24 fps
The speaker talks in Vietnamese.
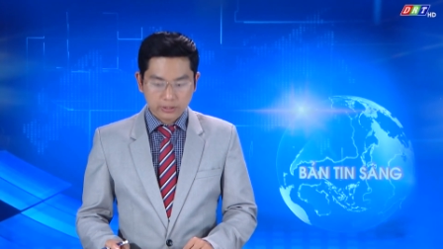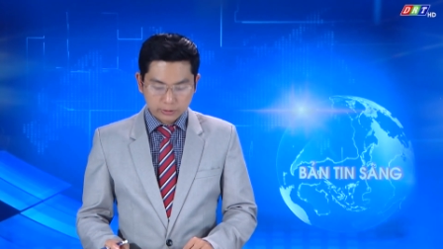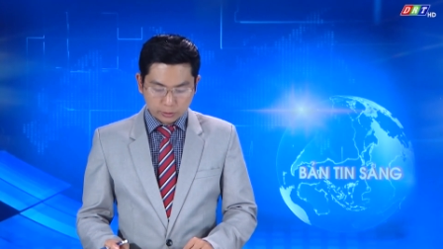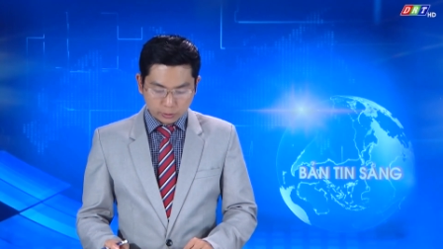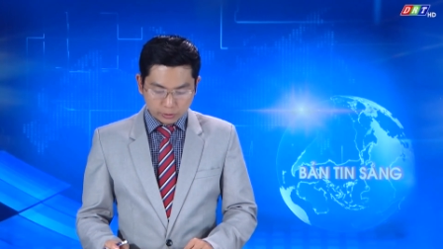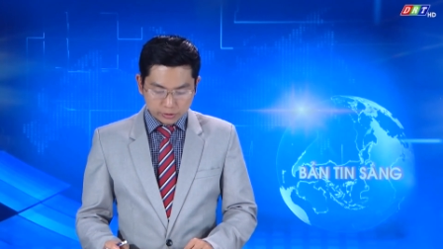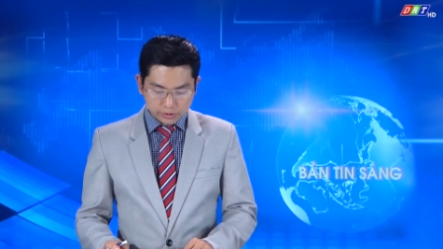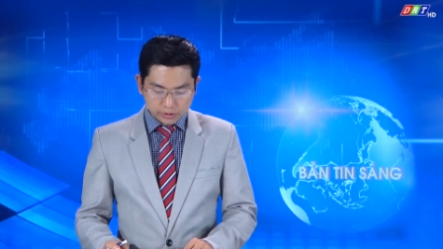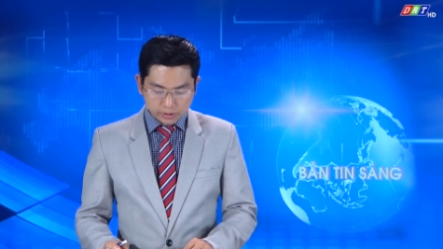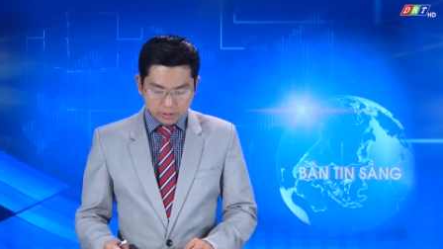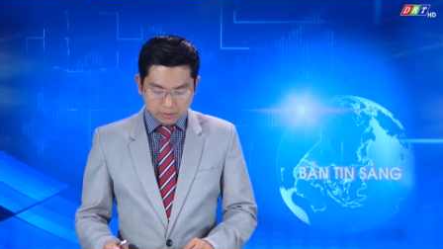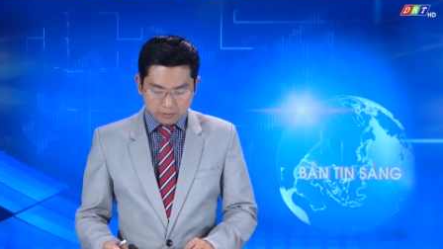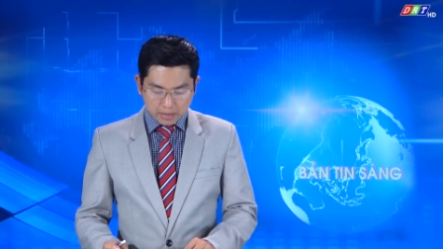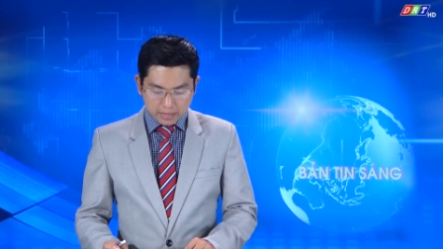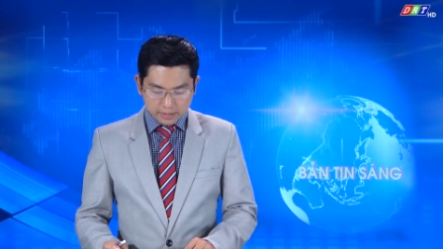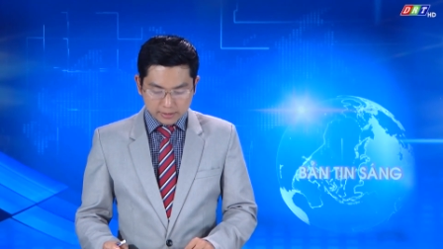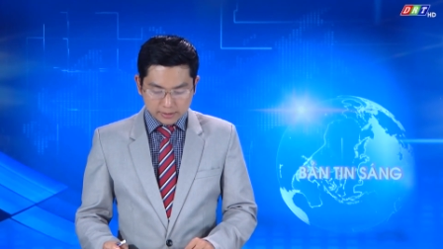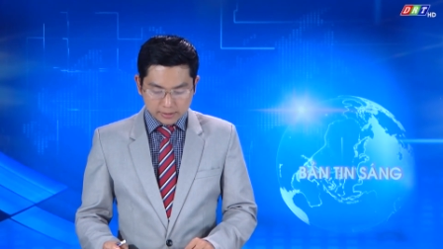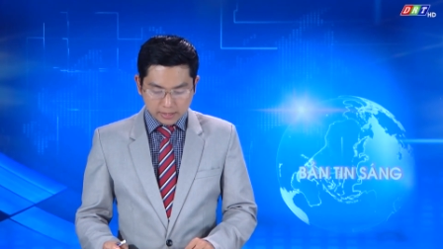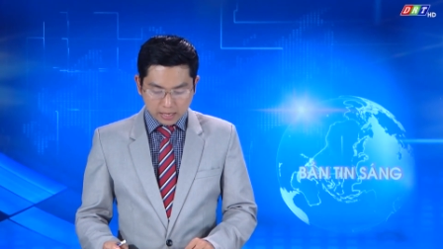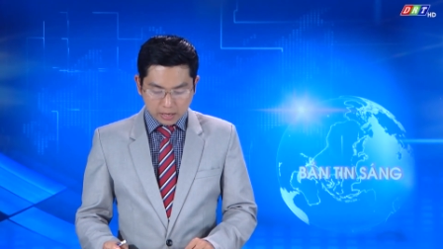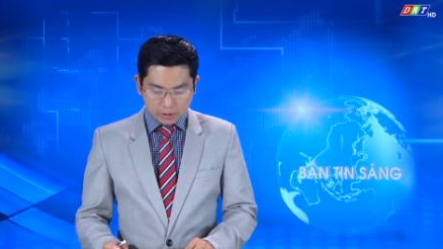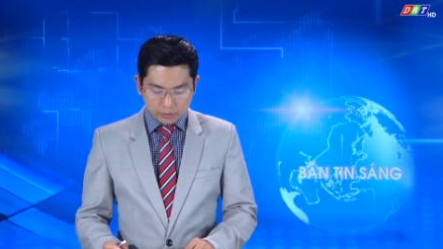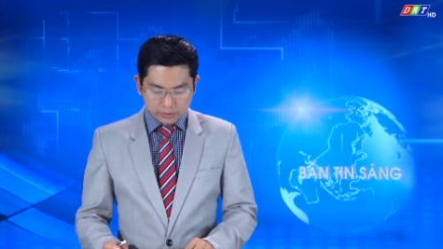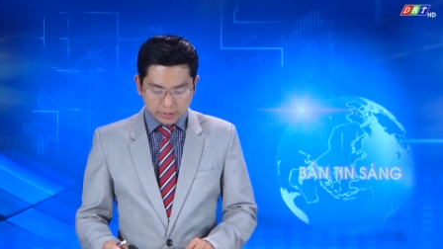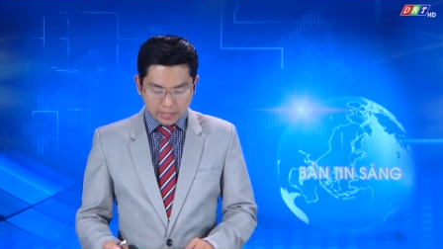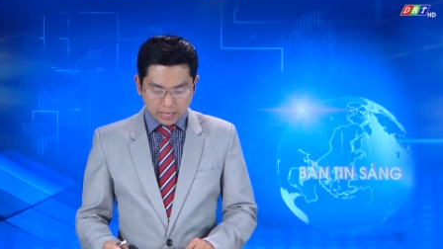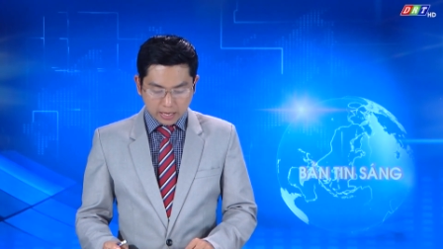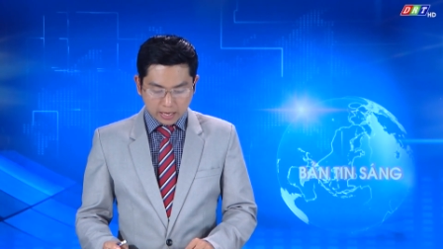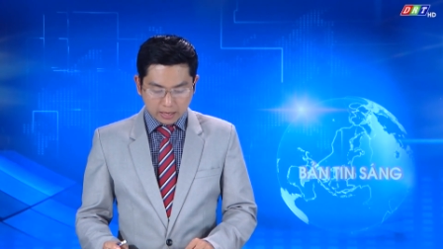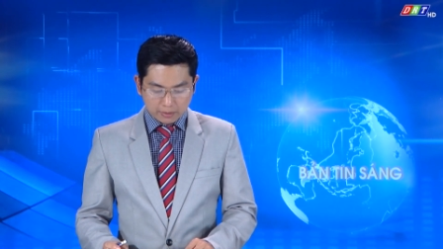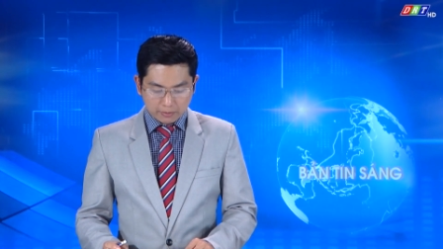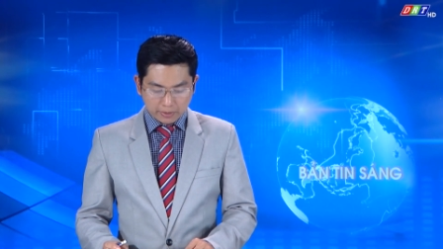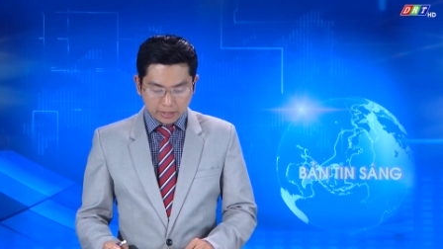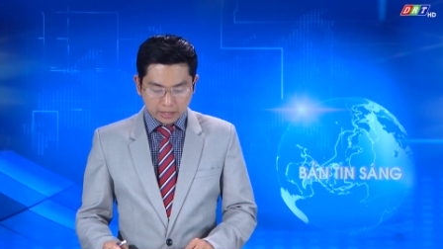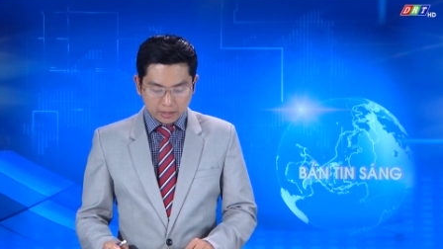tổ chức bàn giao
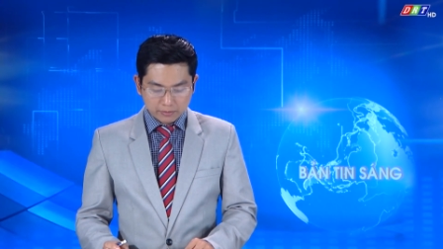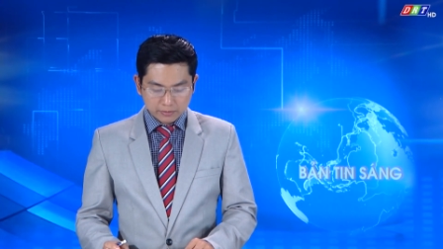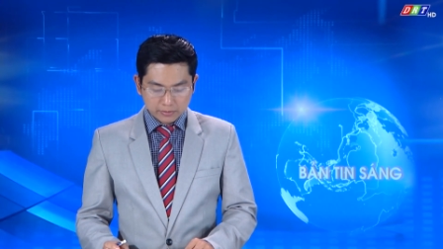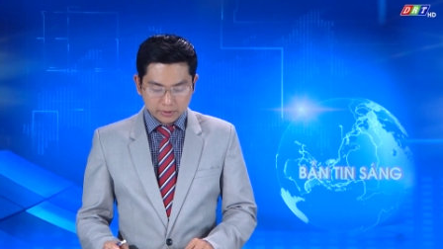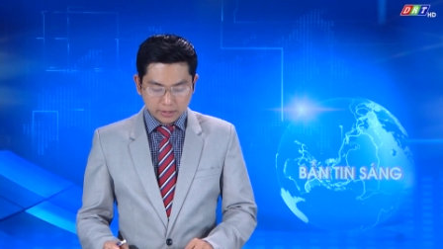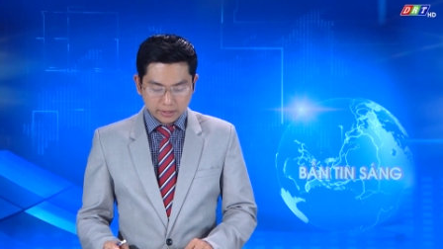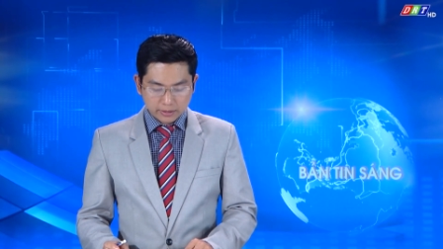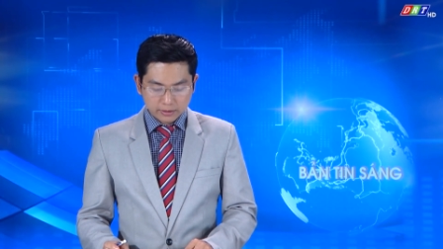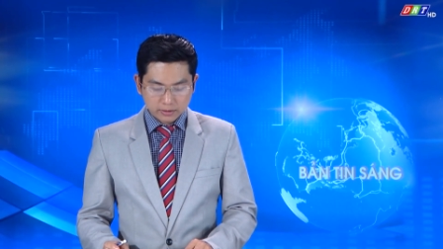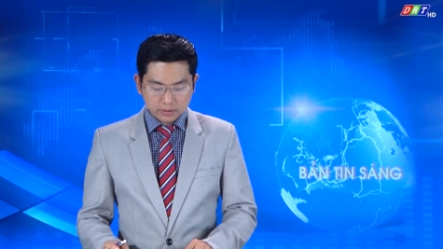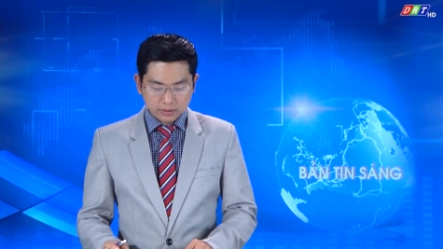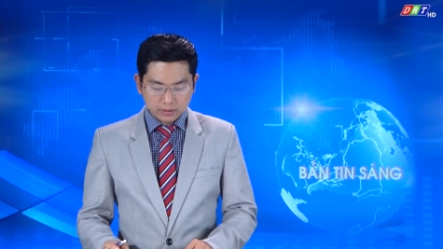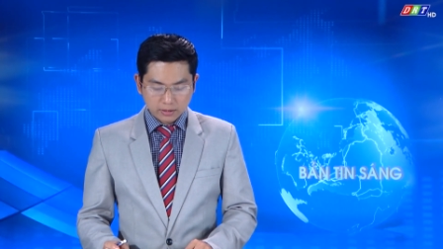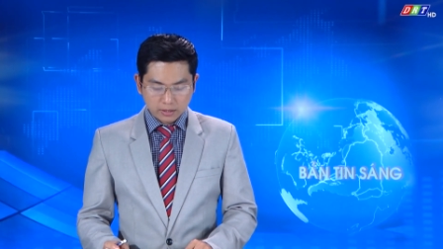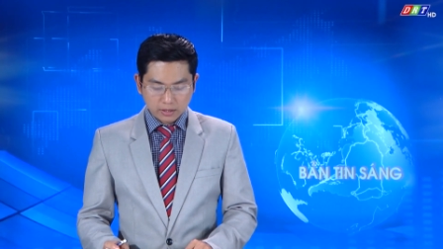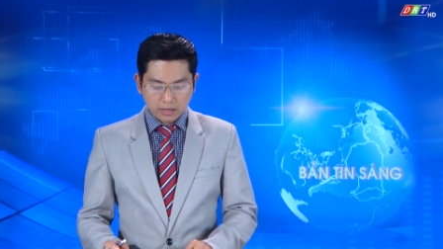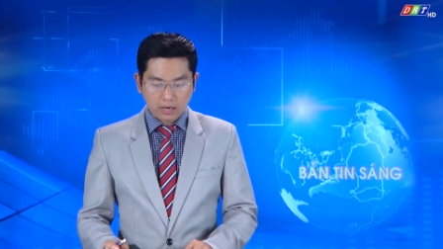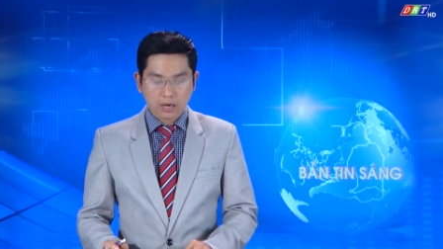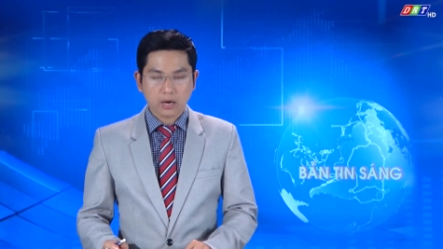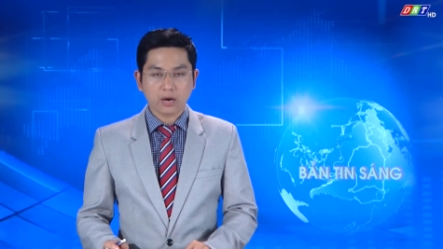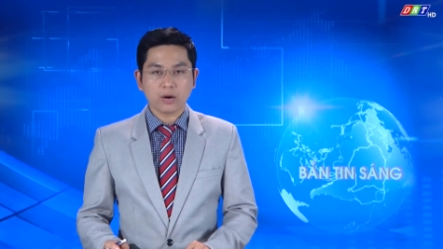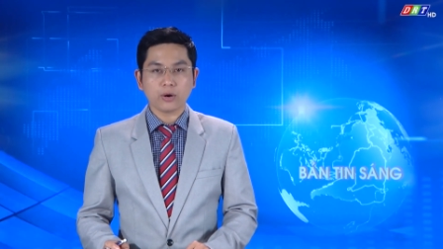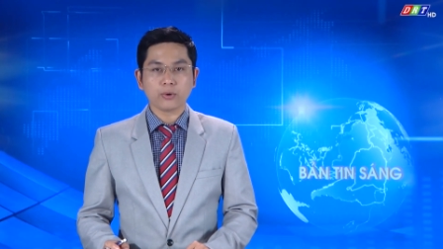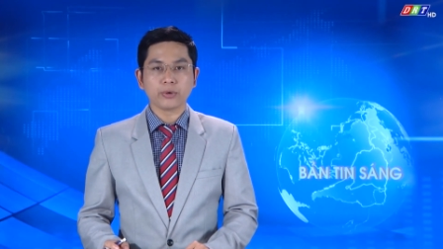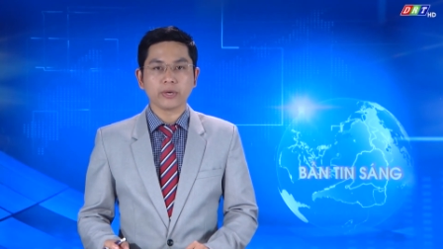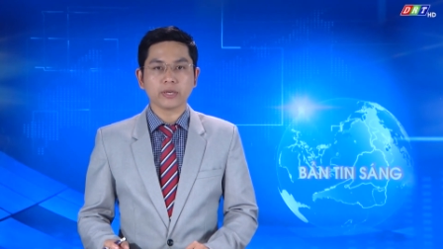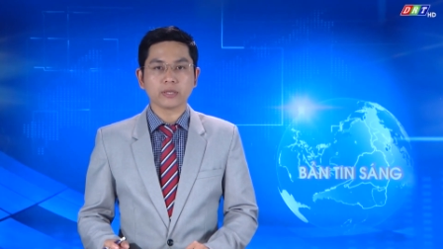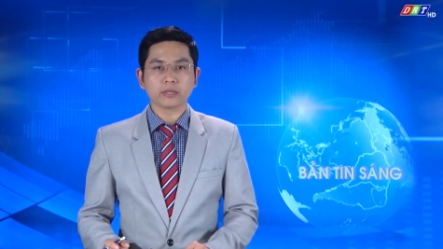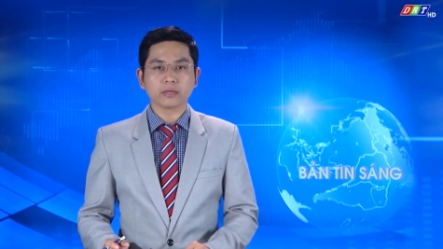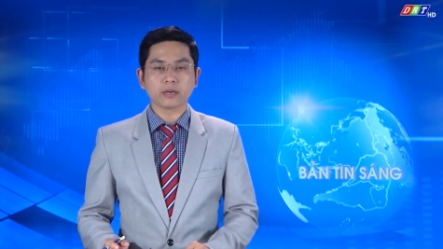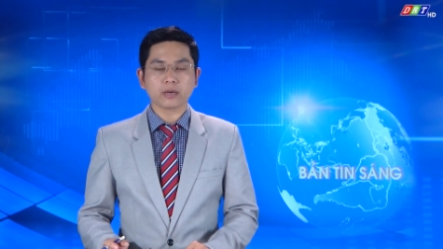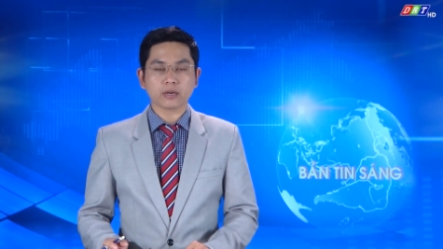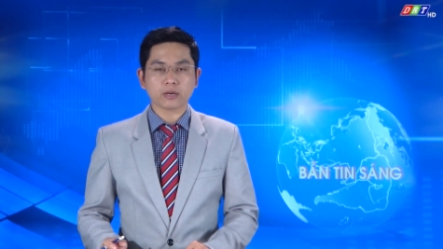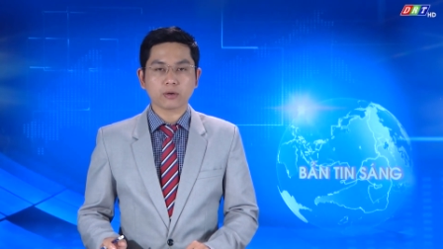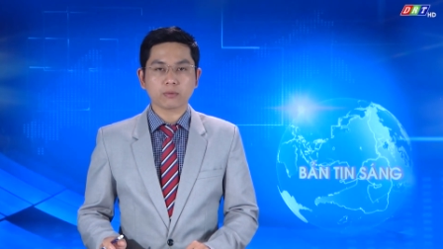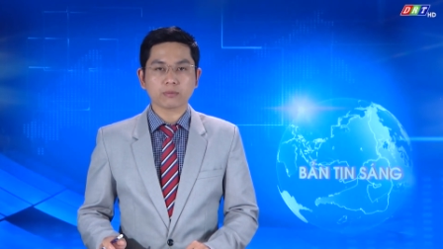nhà máy ấm tình thương ở huyện
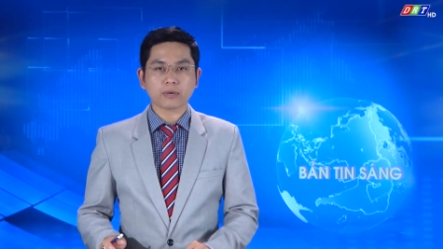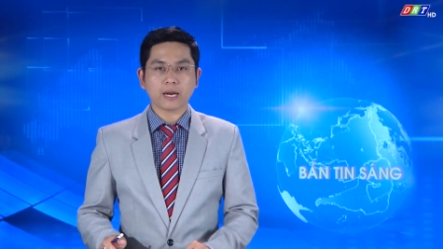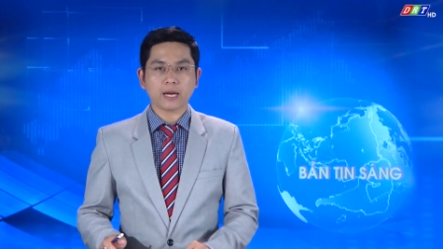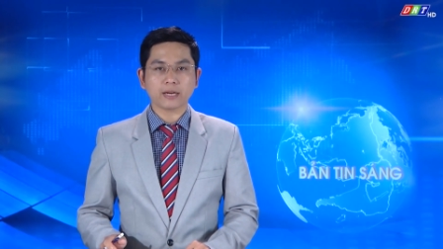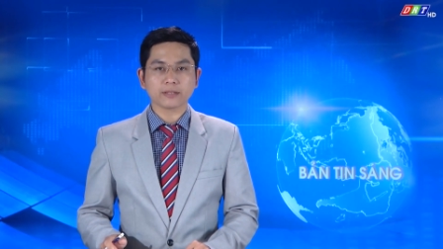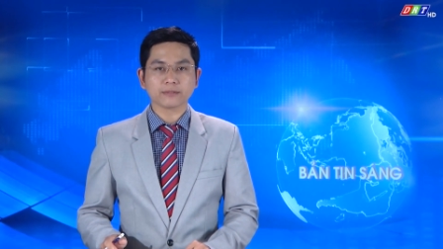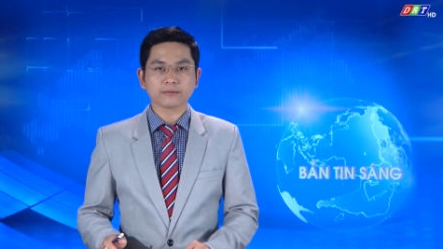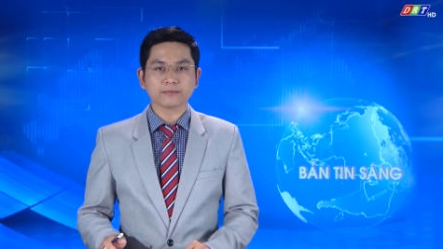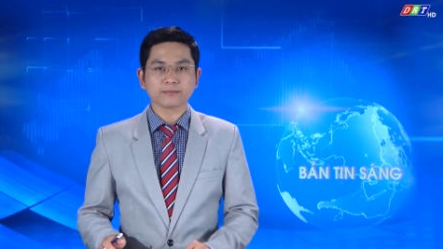Krông Năng.